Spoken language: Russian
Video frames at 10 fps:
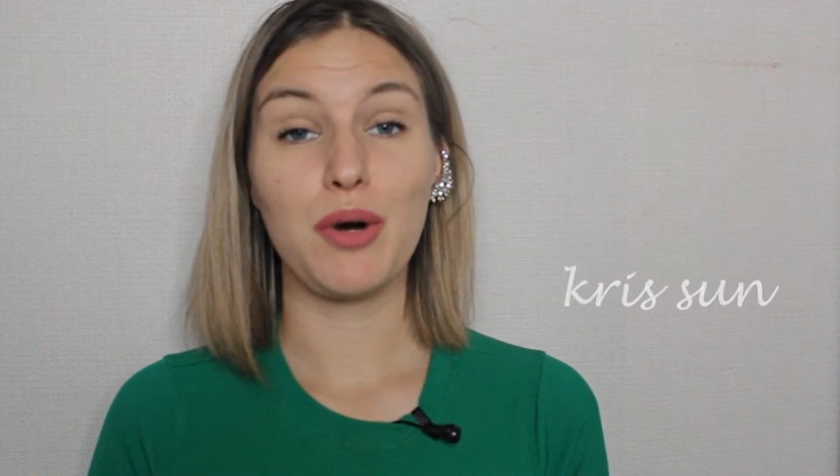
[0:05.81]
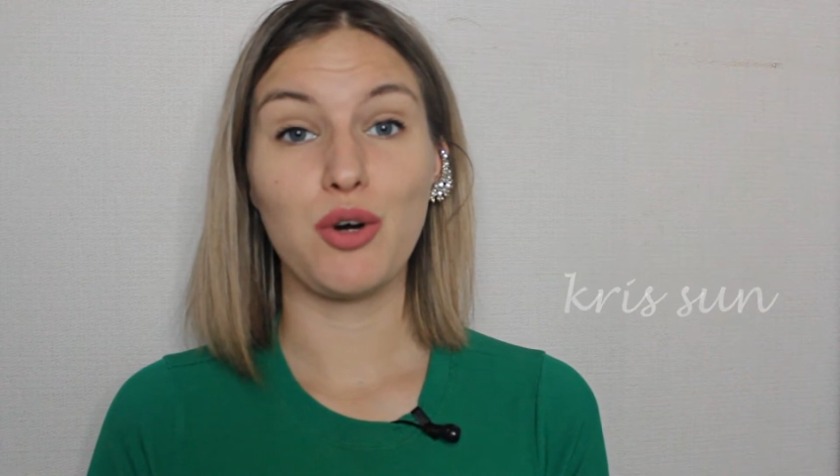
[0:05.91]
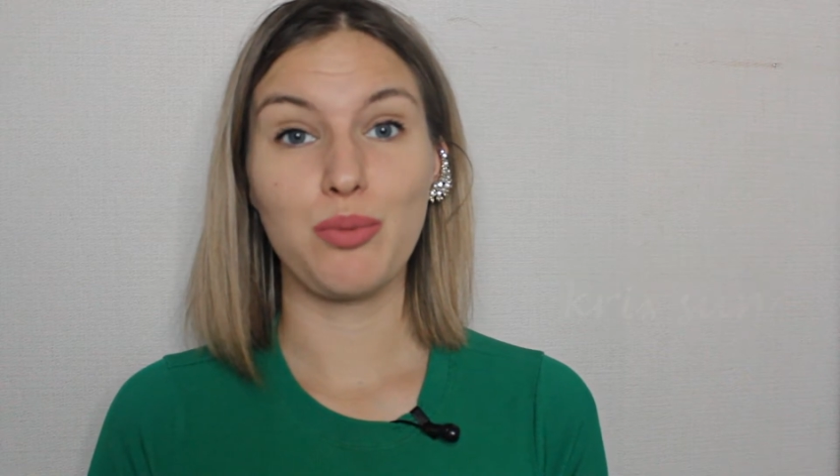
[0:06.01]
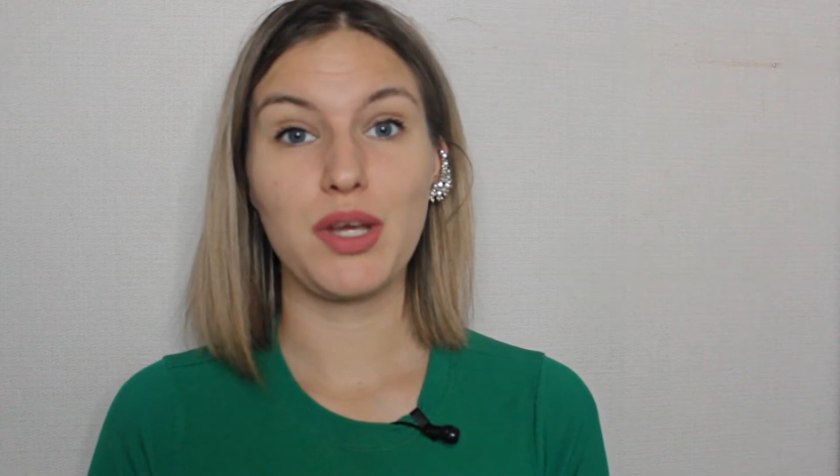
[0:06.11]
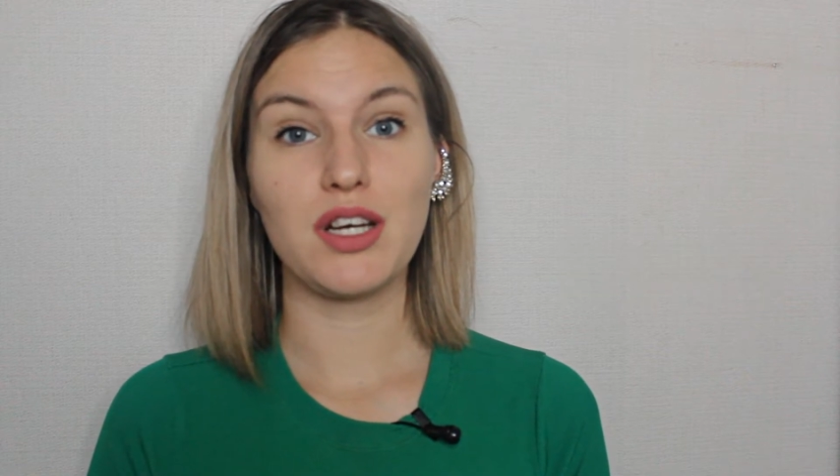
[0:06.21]

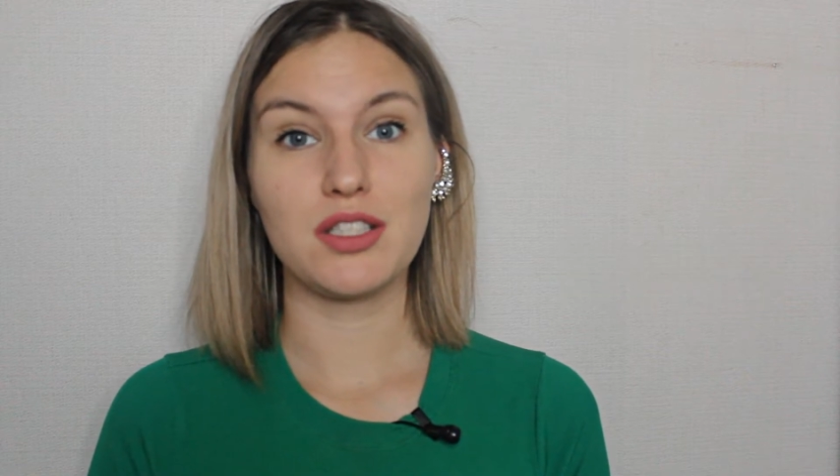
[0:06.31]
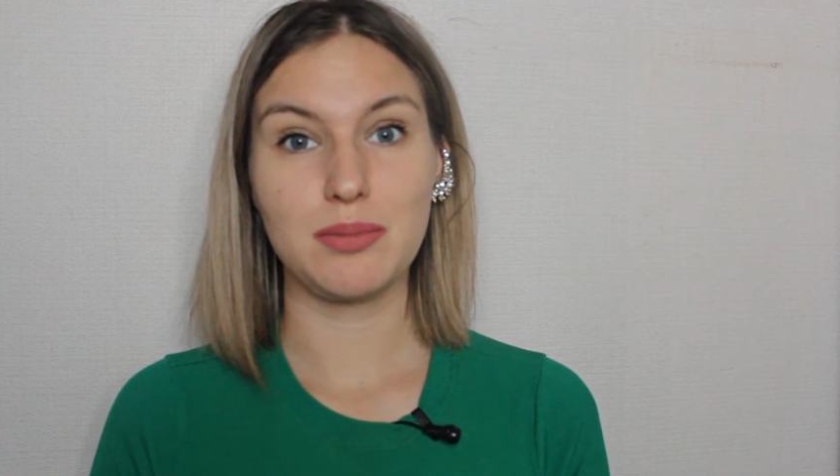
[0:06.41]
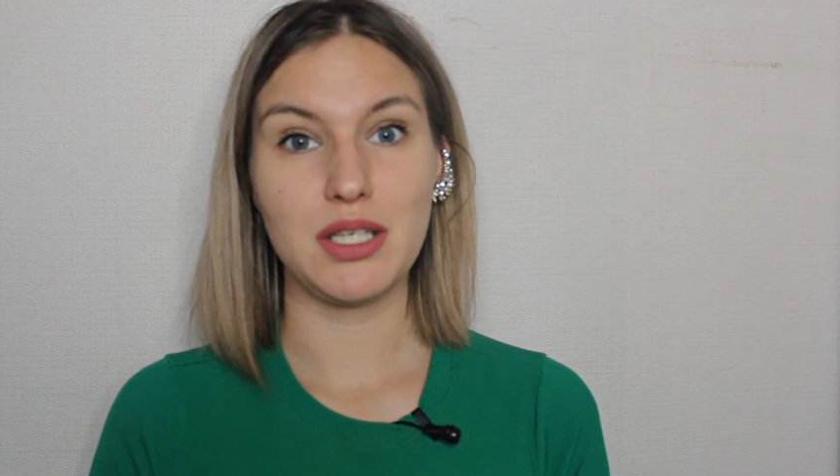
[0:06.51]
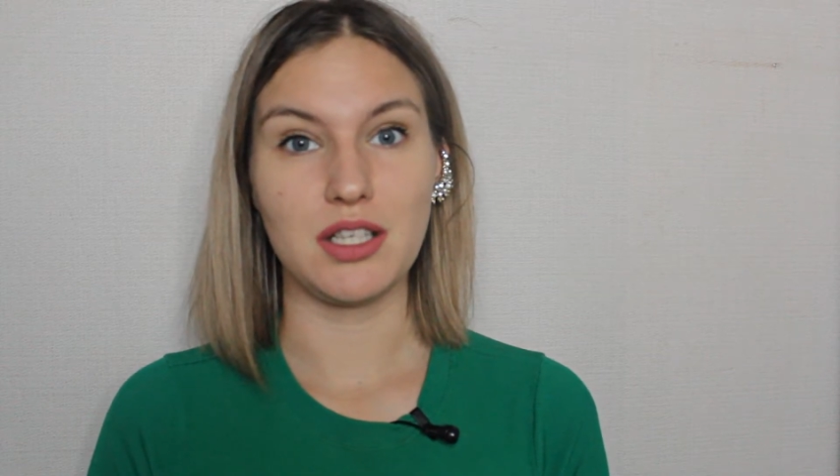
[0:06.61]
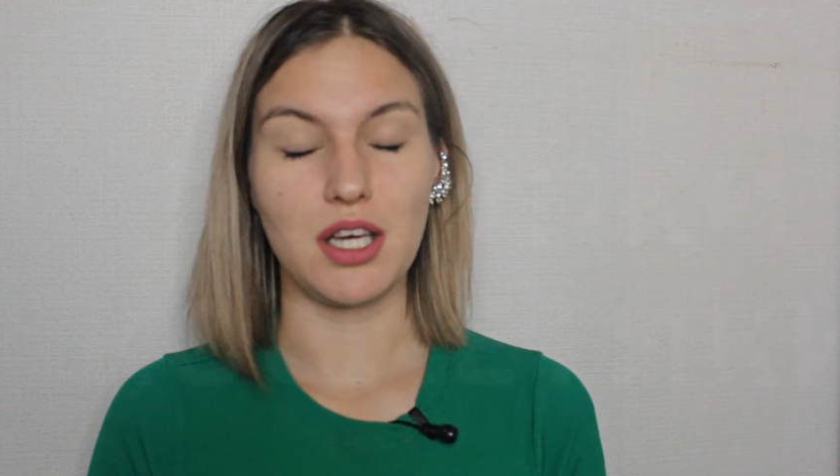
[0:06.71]
покупки
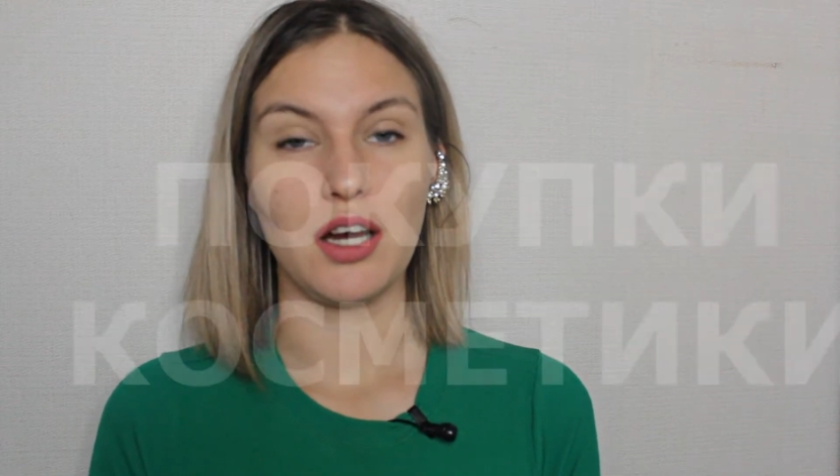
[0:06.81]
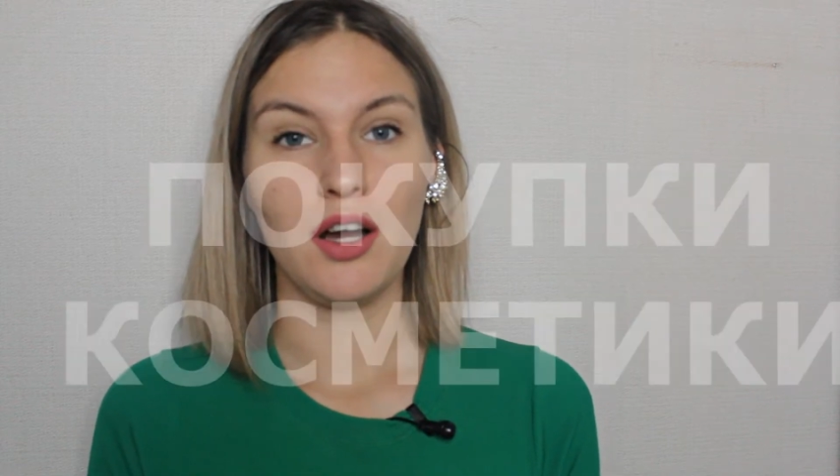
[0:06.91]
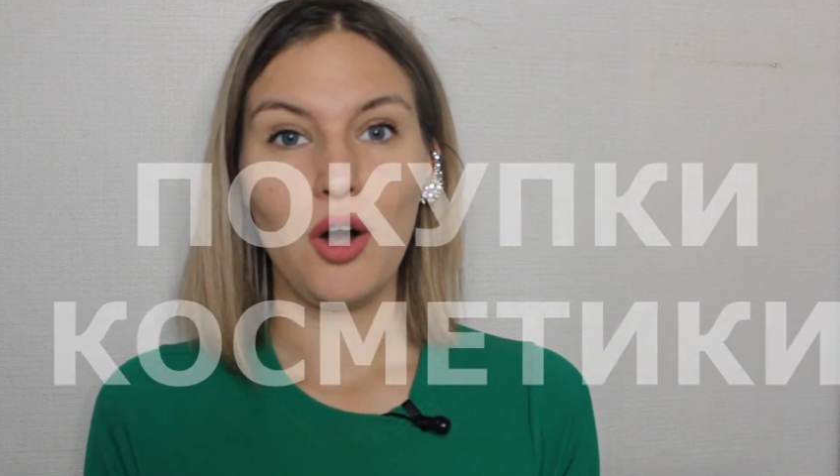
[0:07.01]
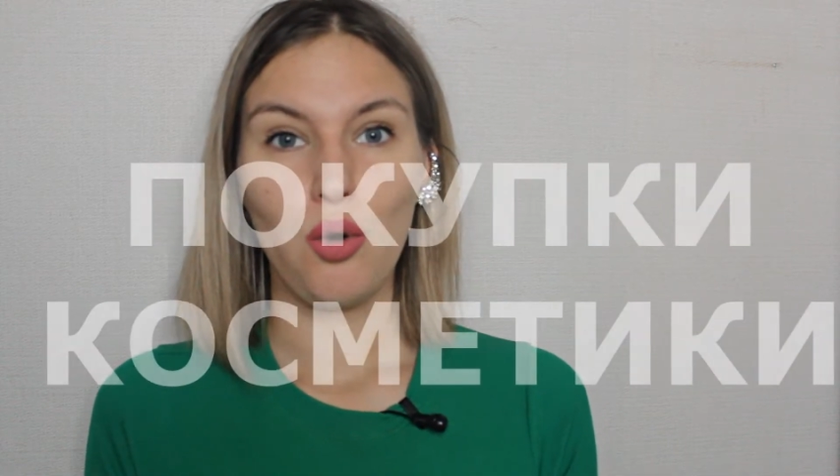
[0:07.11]
косметики.